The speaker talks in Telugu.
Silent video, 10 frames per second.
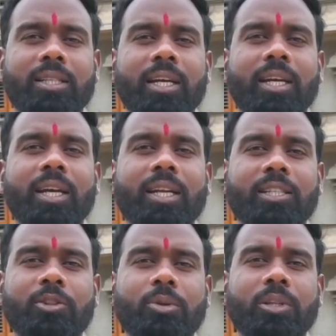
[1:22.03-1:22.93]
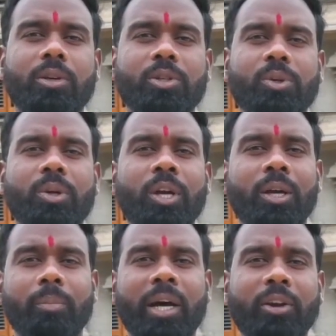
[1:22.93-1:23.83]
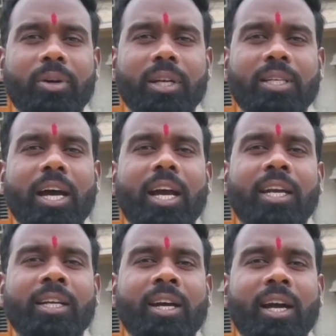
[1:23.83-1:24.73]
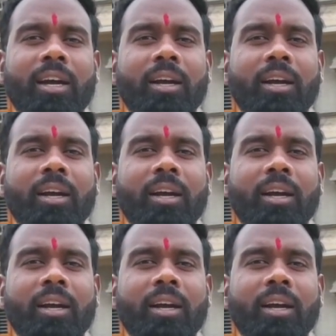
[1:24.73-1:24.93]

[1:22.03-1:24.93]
సంకటహర చతుర్థి రోజు మా యొక్క సహాయంగా